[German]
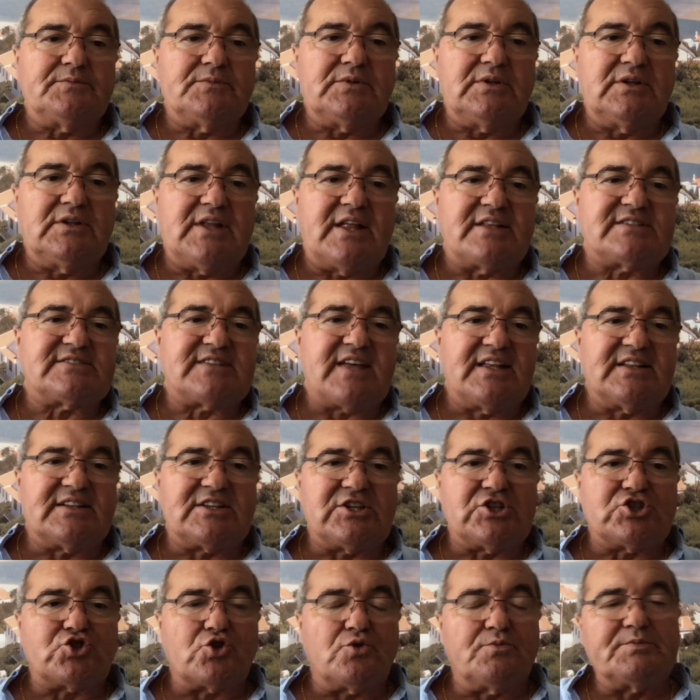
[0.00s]

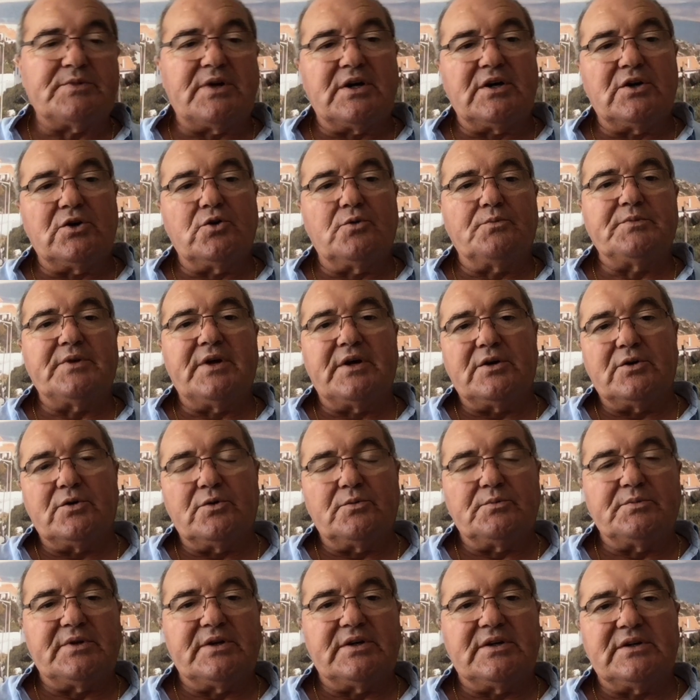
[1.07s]
letztendlich um eine, um eine, um
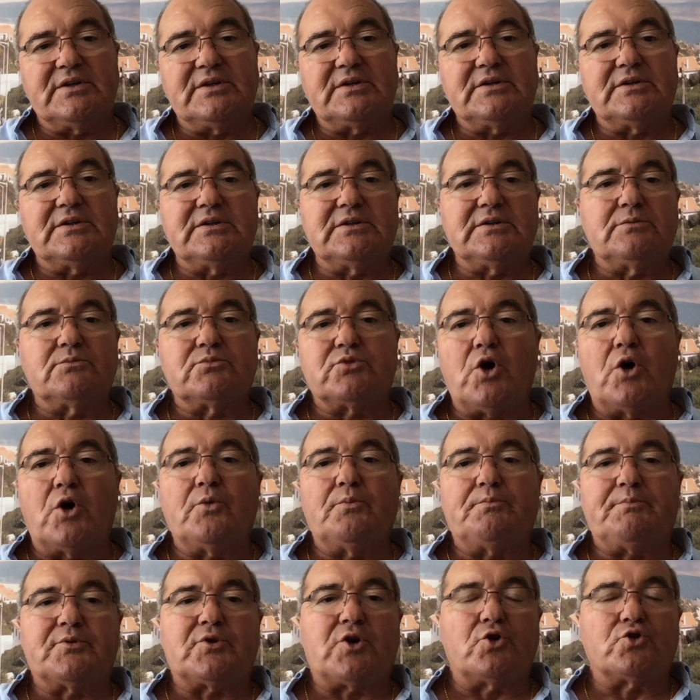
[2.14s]
eine um
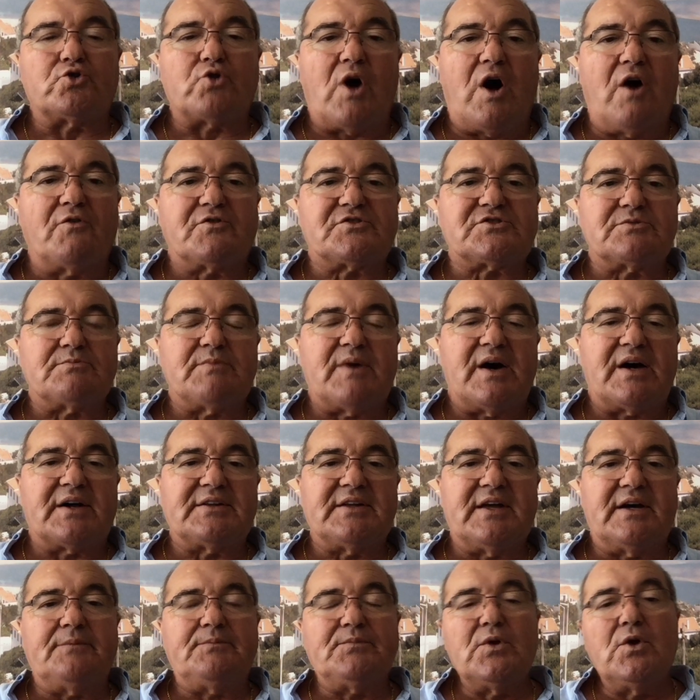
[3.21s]
Konto aufzumachen.
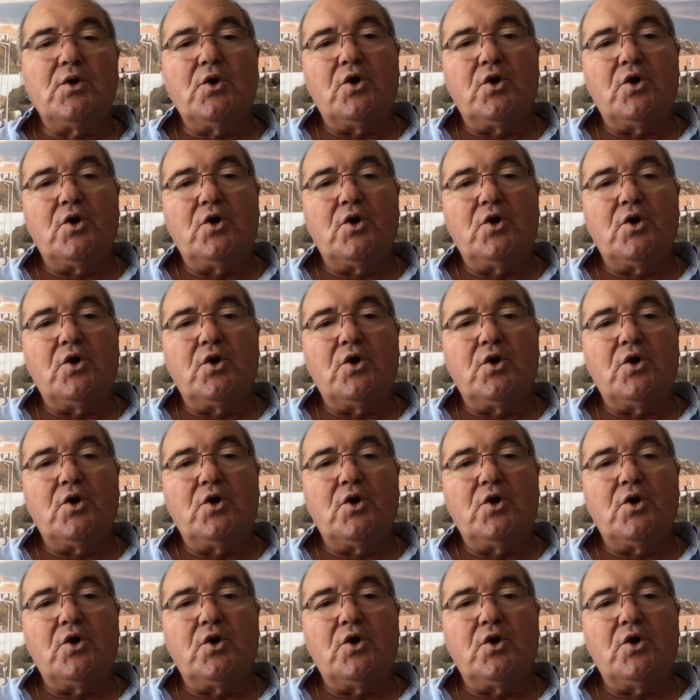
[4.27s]
Ja. Ne?